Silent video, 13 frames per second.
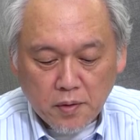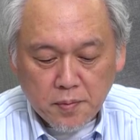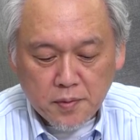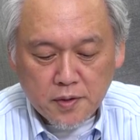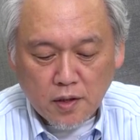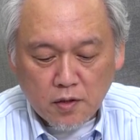
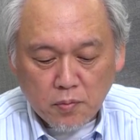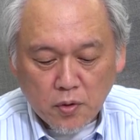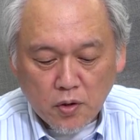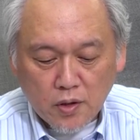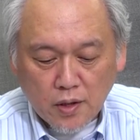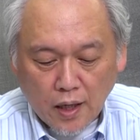ガピクセルの
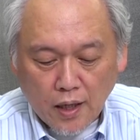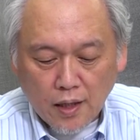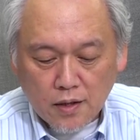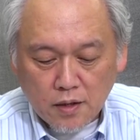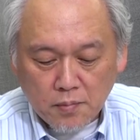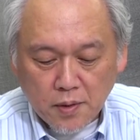ものに変
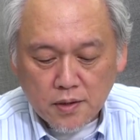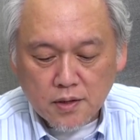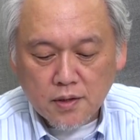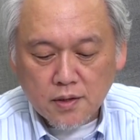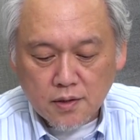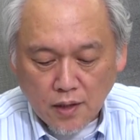わりま
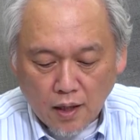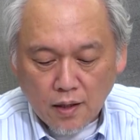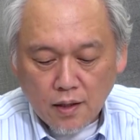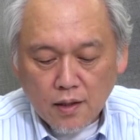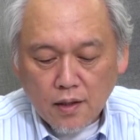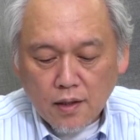した。う
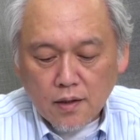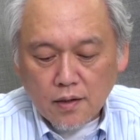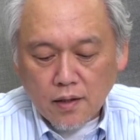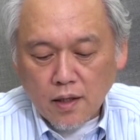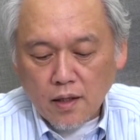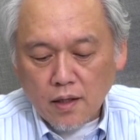ん
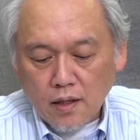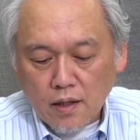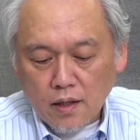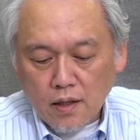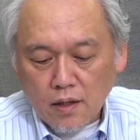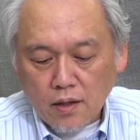で、
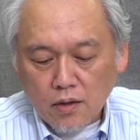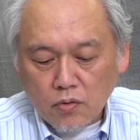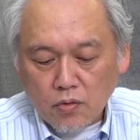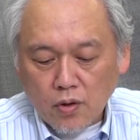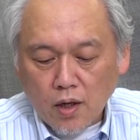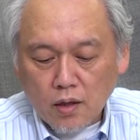えー
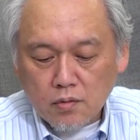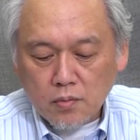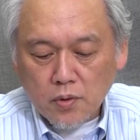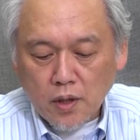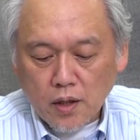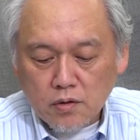と、画角
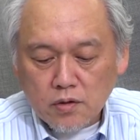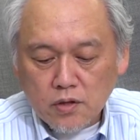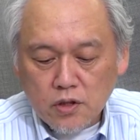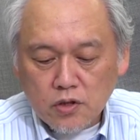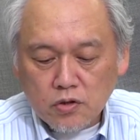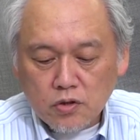を
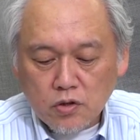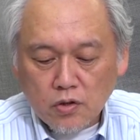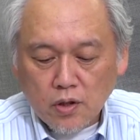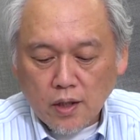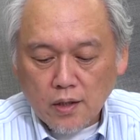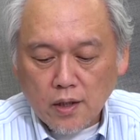122度
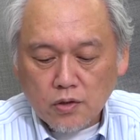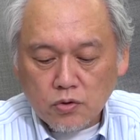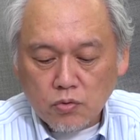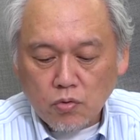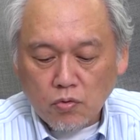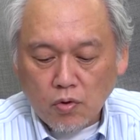でかなり
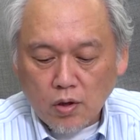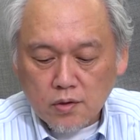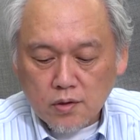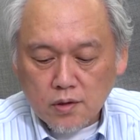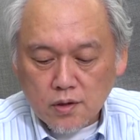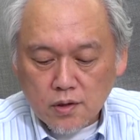超広角
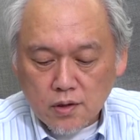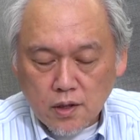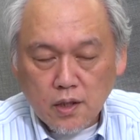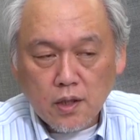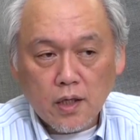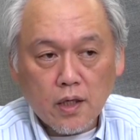
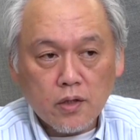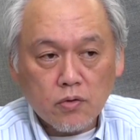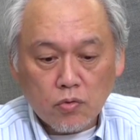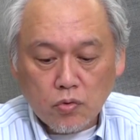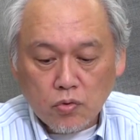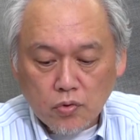に、えー、
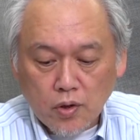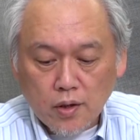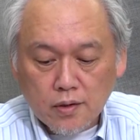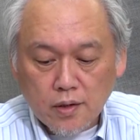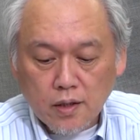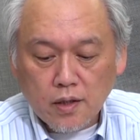撮ること
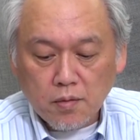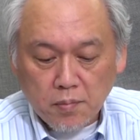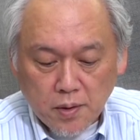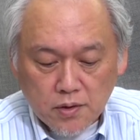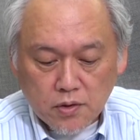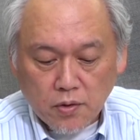ができ
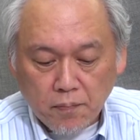ますと、